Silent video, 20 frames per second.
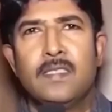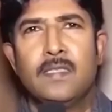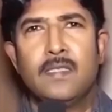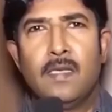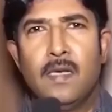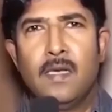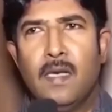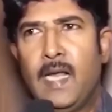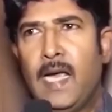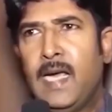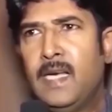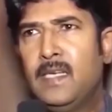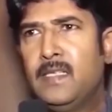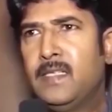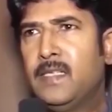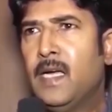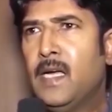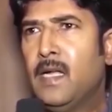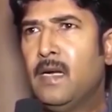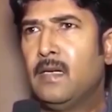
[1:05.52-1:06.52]
ప్లీజ్
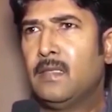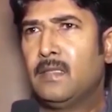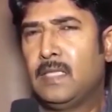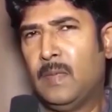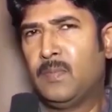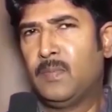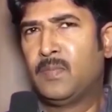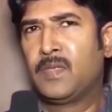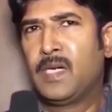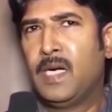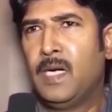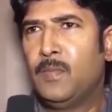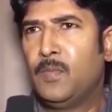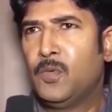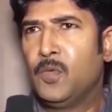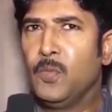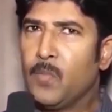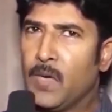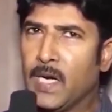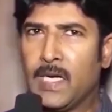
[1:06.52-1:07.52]
లైక్ షేర్ సబ్స్క్రైబ్
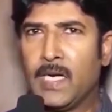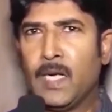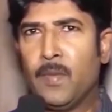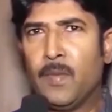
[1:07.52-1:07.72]
టు